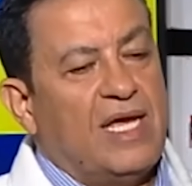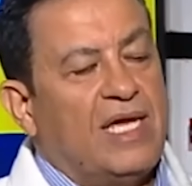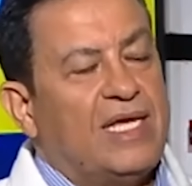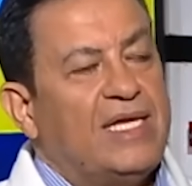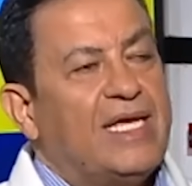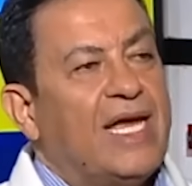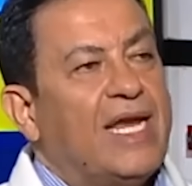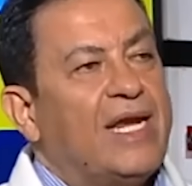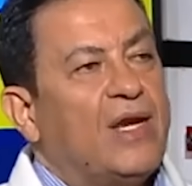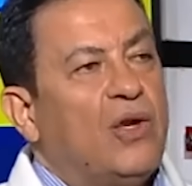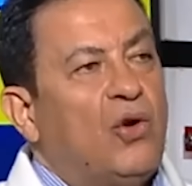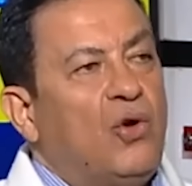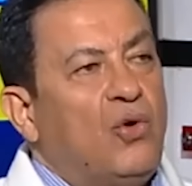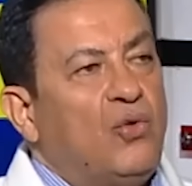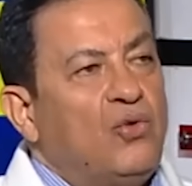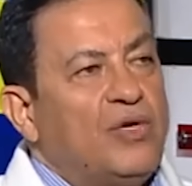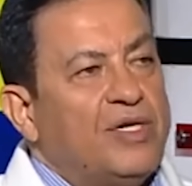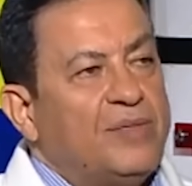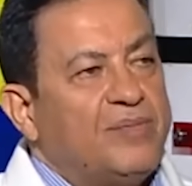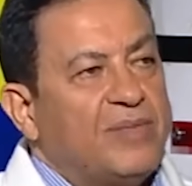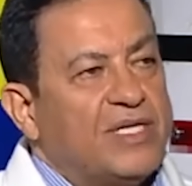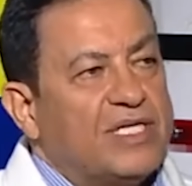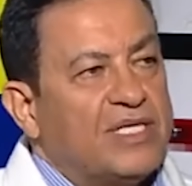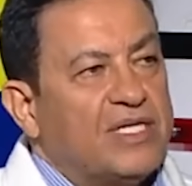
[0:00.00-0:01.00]

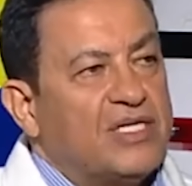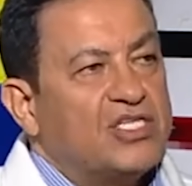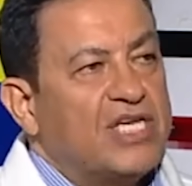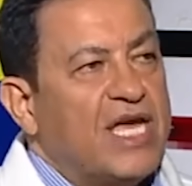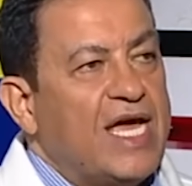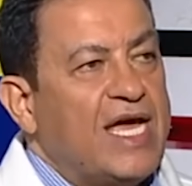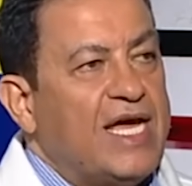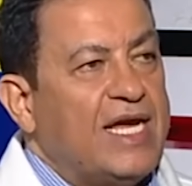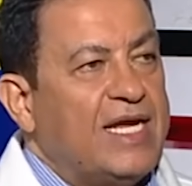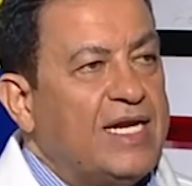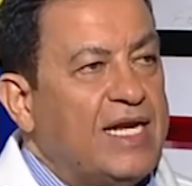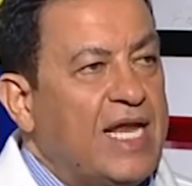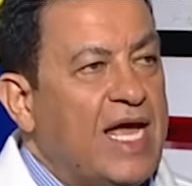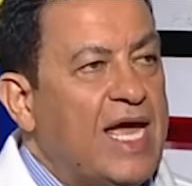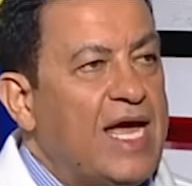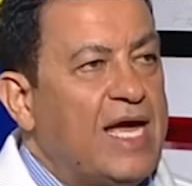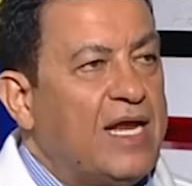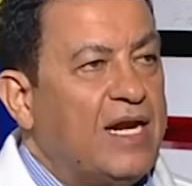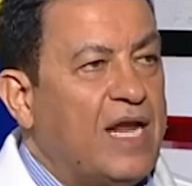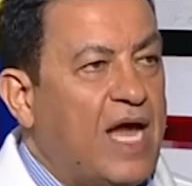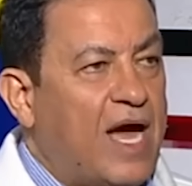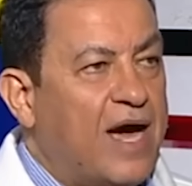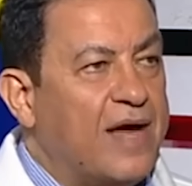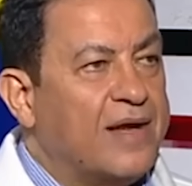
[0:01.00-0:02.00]
ينحون باتجاه انهاء
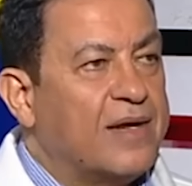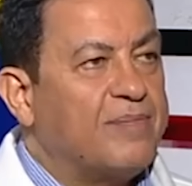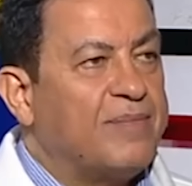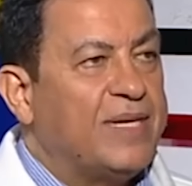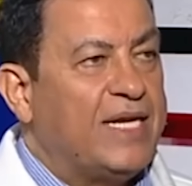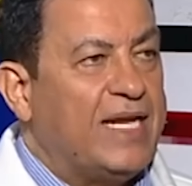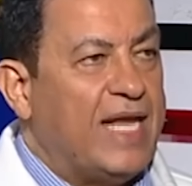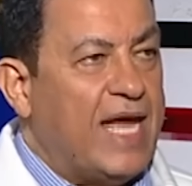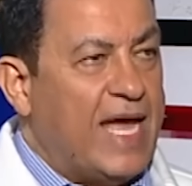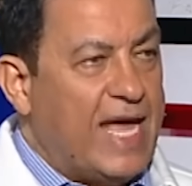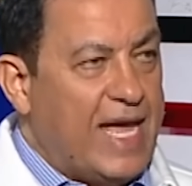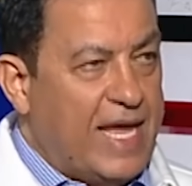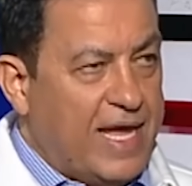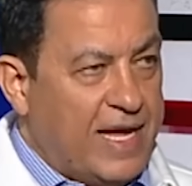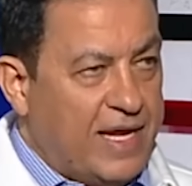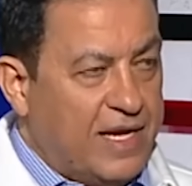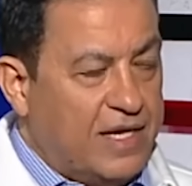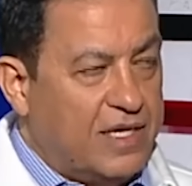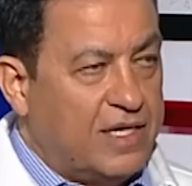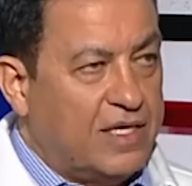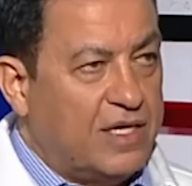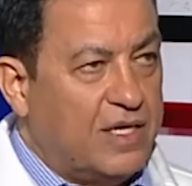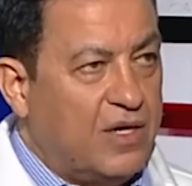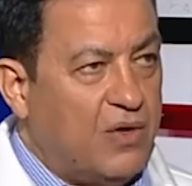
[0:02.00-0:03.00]
الحرب
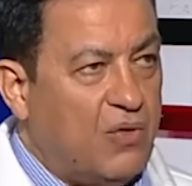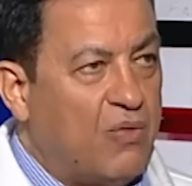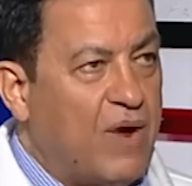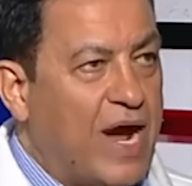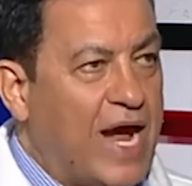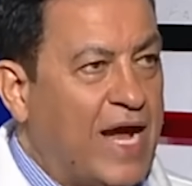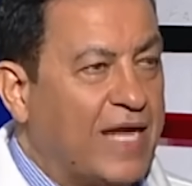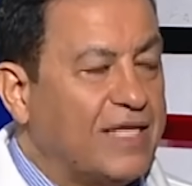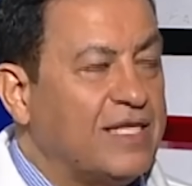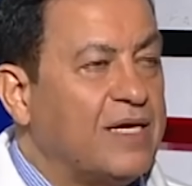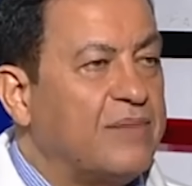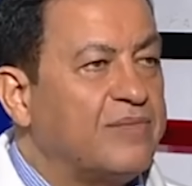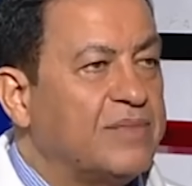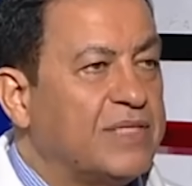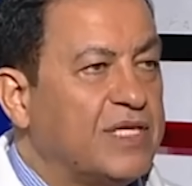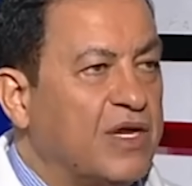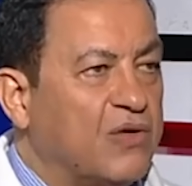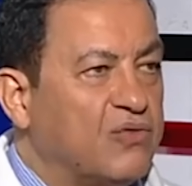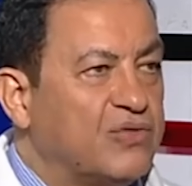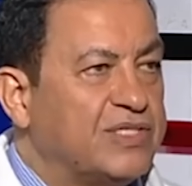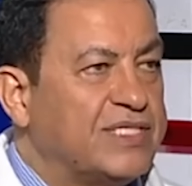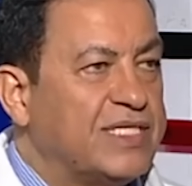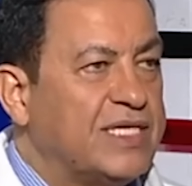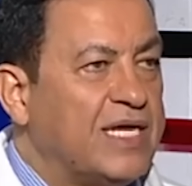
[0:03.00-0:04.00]
الان وعدم
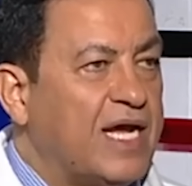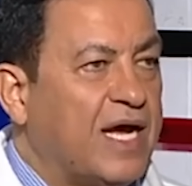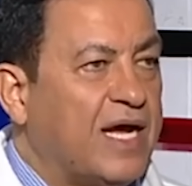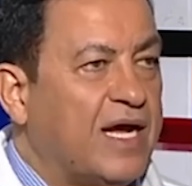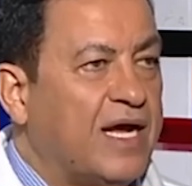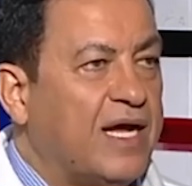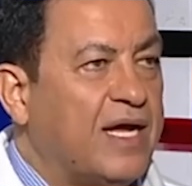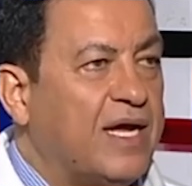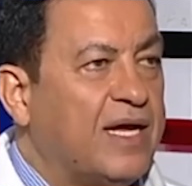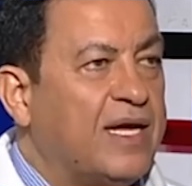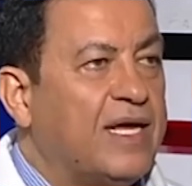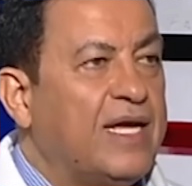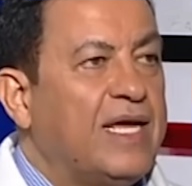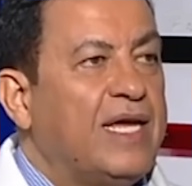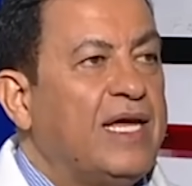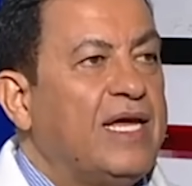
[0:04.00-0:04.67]
توسيعها